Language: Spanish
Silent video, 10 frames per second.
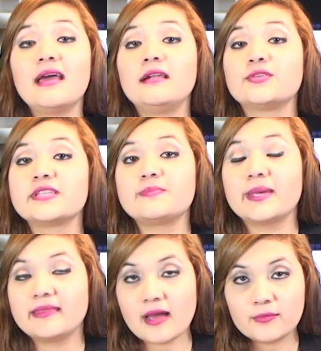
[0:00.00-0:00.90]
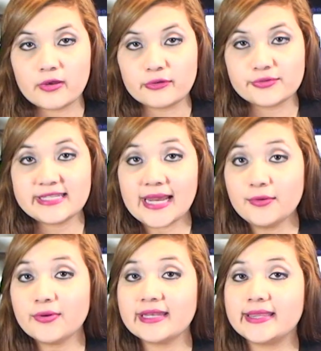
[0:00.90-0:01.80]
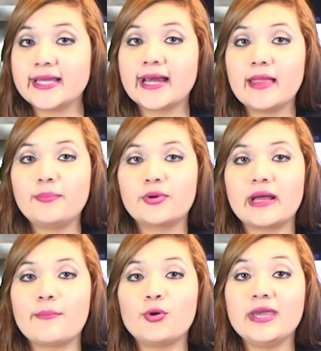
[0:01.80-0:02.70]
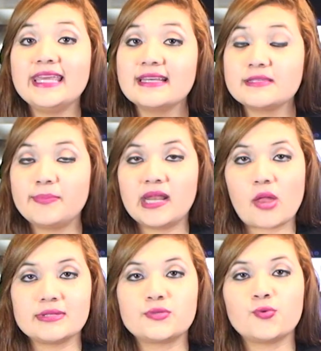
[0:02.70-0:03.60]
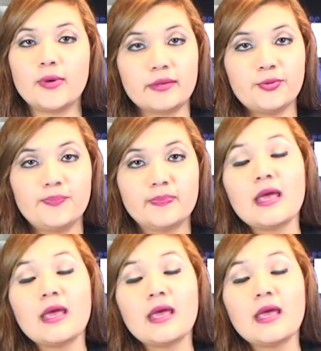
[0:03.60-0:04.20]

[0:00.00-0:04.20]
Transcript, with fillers: En los espectáculos, j criticada por cambio inesperado en su cuerpo.